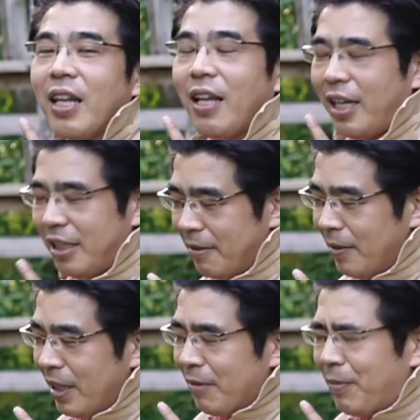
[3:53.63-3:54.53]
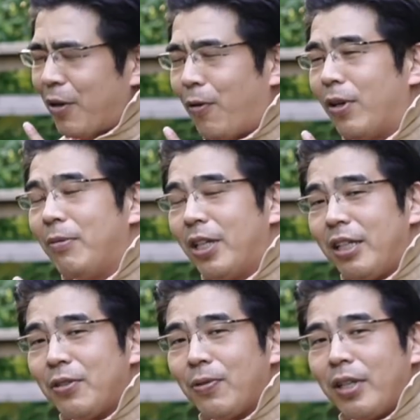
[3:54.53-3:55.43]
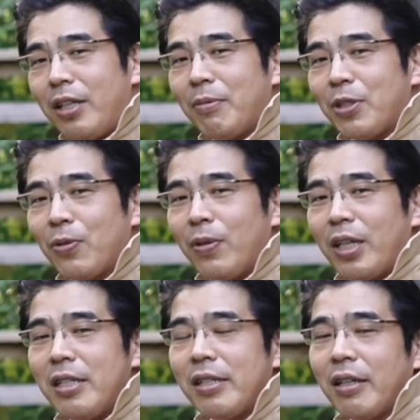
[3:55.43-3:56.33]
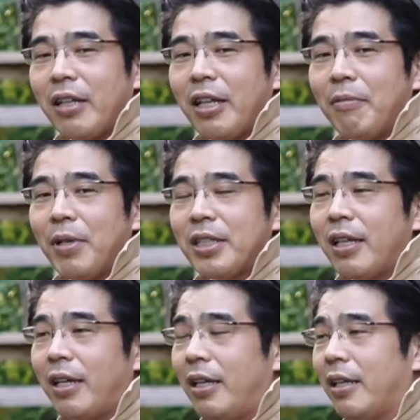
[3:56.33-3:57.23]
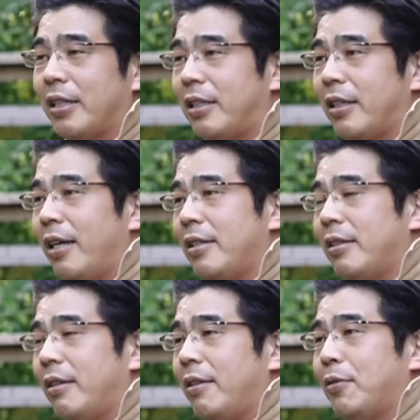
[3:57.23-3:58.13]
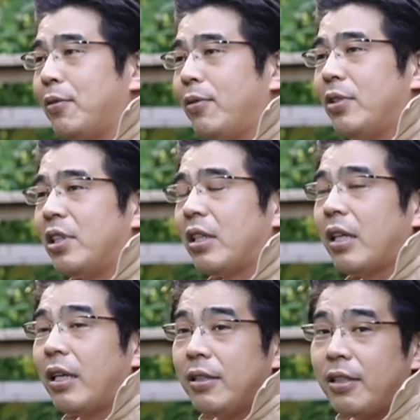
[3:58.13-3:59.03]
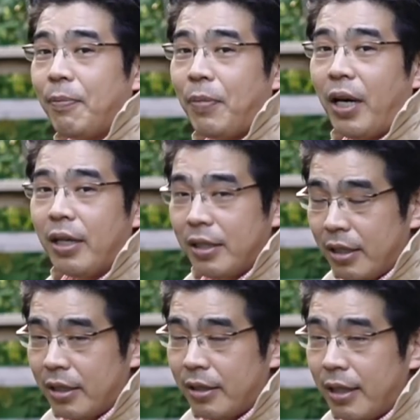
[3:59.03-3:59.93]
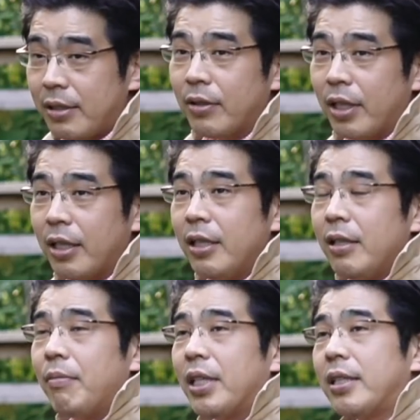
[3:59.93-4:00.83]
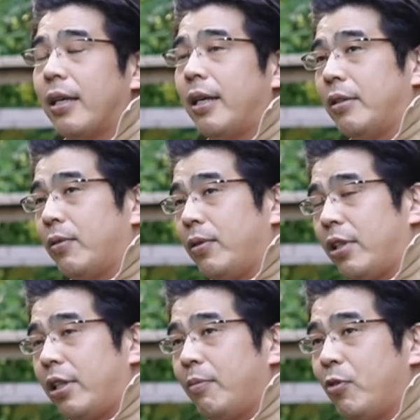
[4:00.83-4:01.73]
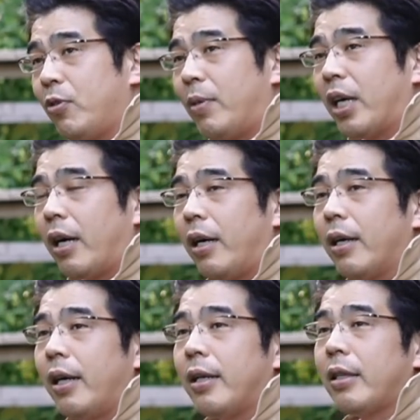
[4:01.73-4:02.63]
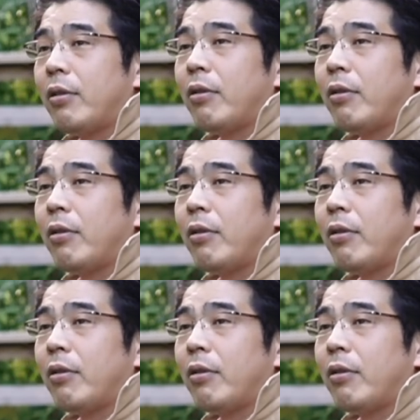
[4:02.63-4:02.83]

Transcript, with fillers: はいまあ、これもねしょうがないといえばしょうがないんですけどね、まあ、世界が違いすぎることを実感した場合ですよね、まあ、世界といっても、まあ、考え方